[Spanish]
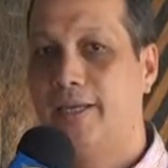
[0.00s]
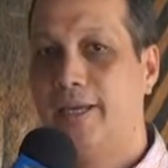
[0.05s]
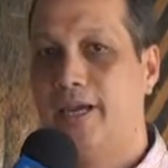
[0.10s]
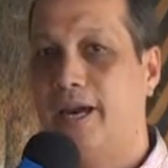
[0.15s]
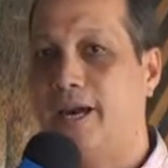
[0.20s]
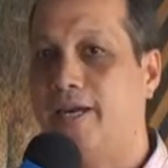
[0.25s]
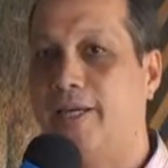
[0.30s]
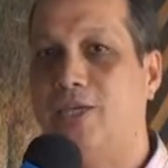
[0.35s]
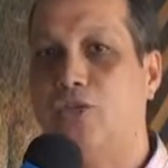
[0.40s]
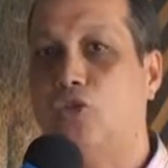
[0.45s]

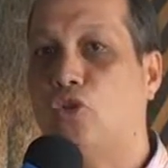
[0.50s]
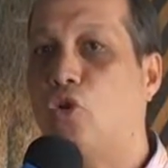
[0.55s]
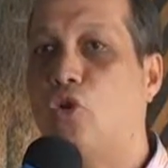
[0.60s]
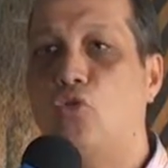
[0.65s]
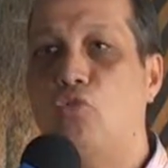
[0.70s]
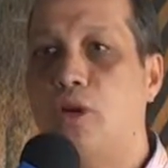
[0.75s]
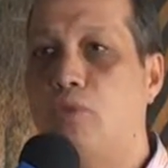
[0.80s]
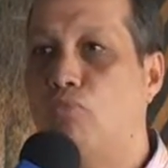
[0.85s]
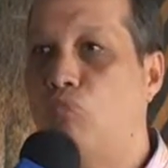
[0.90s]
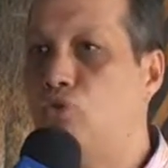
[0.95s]
Aquí
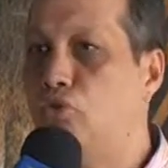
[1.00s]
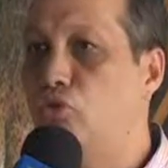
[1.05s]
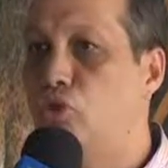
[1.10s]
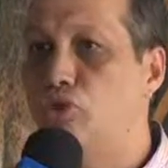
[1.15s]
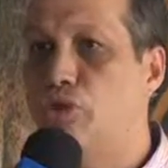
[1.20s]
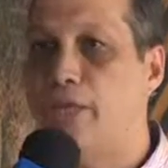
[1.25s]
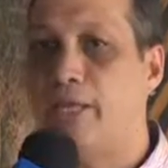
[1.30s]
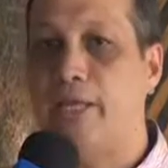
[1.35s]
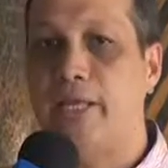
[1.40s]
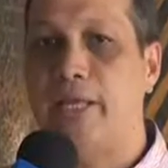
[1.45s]
todo el mundo
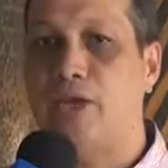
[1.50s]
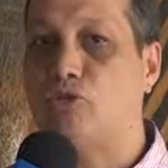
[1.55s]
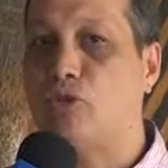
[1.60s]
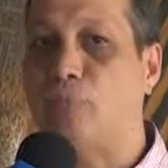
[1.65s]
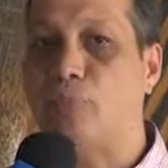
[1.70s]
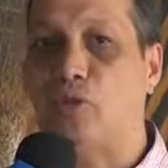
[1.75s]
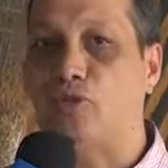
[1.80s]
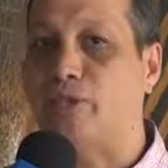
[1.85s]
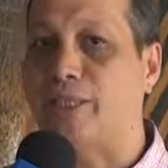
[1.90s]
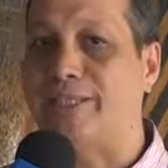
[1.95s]
tiene derecho a
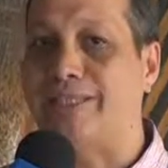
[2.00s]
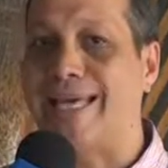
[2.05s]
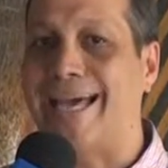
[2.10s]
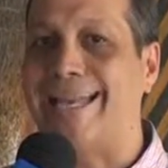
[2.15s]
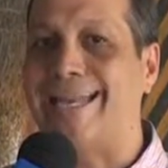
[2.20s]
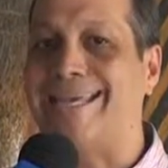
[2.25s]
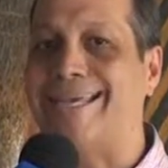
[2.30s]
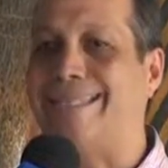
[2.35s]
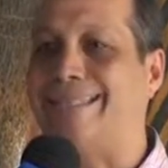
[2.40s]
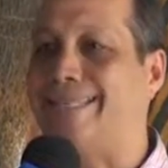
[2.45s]

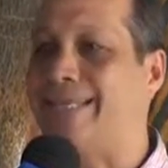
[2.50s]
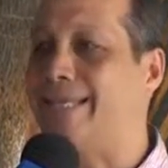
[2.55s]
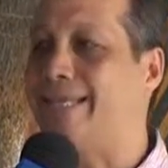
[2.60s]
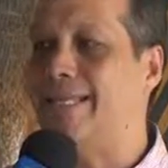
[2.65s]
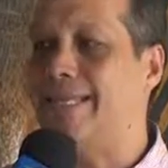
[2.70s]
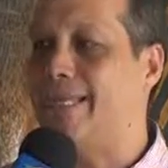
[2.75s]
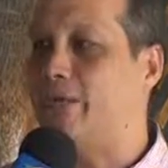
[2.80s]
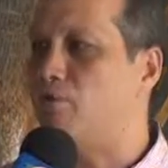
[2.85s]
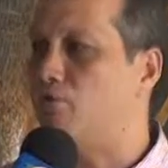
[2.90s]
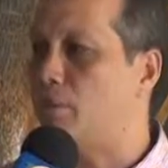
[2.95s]
protestar y tiene
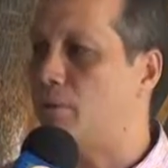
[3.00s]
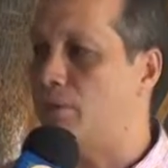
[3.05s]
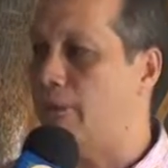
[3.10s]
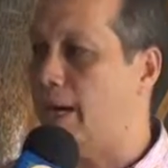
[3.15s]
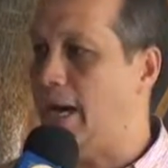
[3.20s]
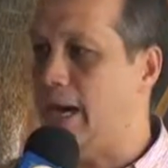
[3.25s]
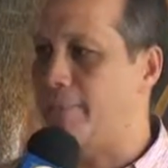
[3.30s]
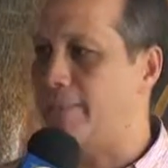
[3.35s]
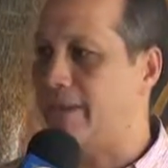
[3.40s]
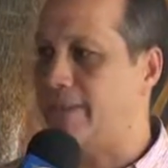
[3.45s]
derecho a,